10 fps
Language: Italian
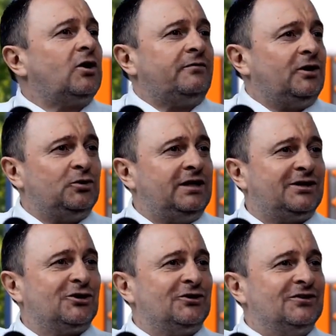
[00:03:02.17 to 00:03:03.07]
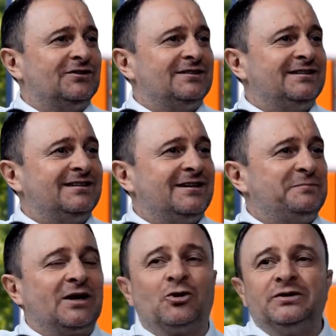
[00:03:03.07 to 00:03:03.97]
allora ve lo dico,
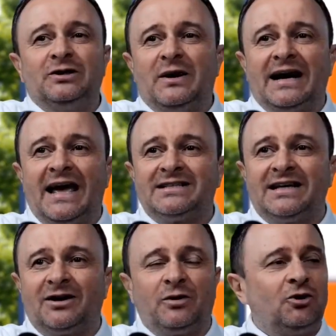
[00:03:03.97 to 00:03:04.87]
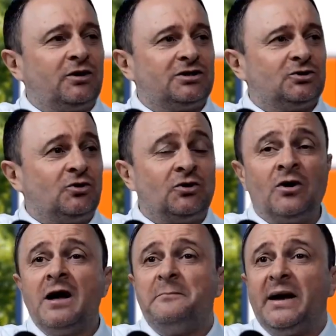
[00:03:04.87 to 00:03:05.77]
per continuare a essere quello che sono,
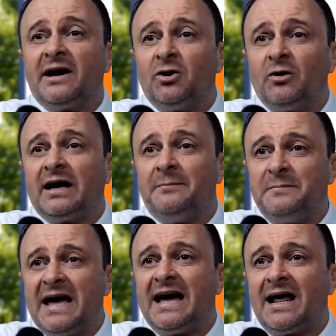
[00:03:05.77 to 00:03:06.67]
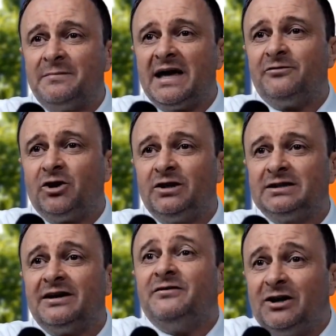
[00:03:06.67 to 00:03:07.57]
per non cambiare a mia
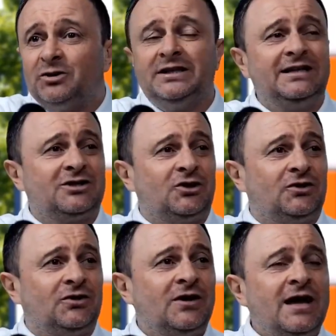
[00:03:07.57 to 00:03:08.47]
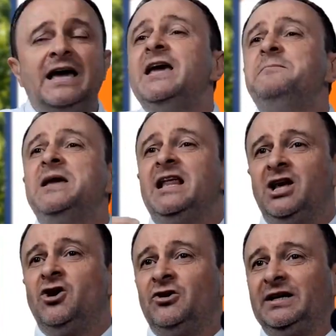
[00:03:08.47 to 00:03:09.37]
volta, ve lo dico, i
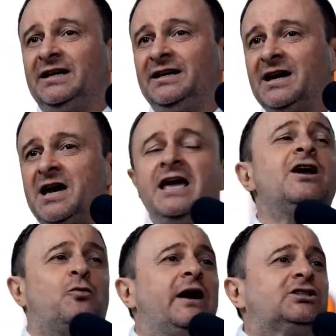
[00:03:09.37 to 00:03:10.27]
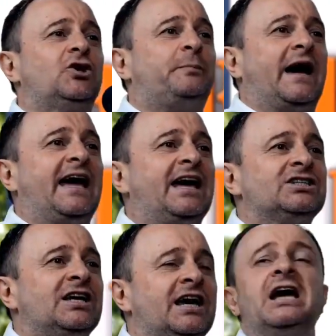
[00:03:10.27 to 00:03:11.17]
migliori in questo
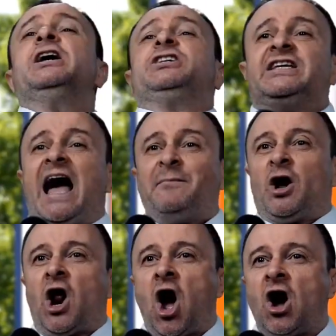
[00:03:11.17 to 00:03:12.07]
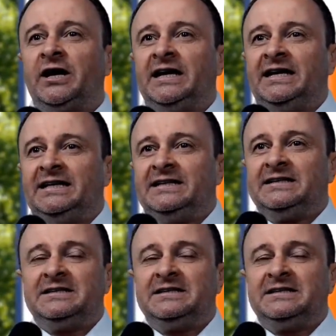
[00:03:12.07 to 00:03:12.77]
paese siamo noi!